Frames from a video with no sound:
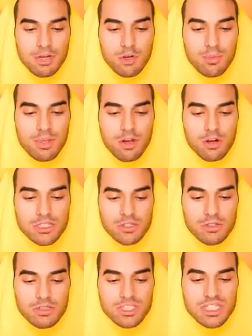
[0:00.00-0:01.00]
Ma come
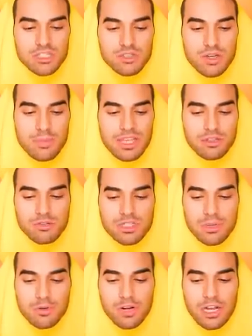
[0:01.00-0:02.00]
osano? C'è solamente un
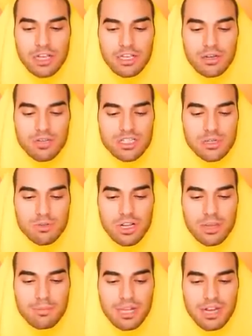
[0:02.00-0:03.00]
samurai E quel
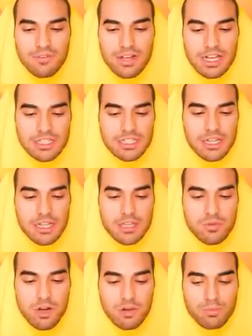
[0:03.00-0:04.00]
samurai è bella pazza
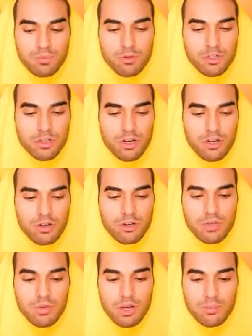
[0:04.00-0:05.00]
Chi vuole un pugno?
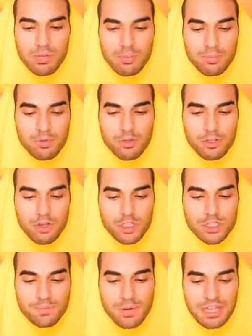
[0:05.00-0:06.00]
Chi vuole un bel pugno?
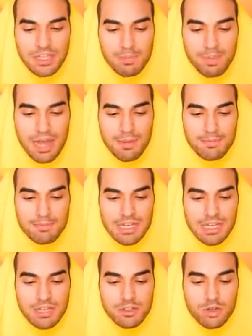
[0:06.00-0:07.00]

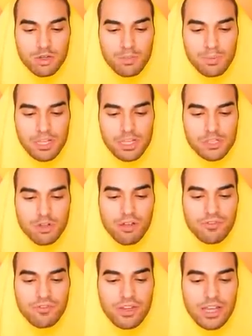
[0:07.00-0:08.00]
Sbadabam! Non l'ho preso,
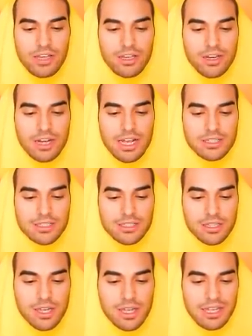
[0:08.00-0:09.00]
che fail
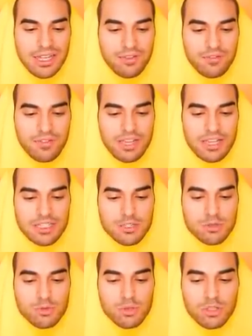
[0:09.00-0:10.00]
ragazzi Che fail
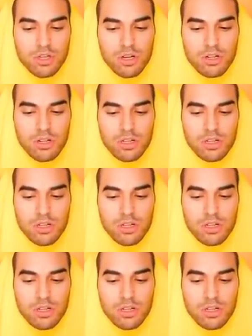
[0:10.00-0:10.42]
assurdo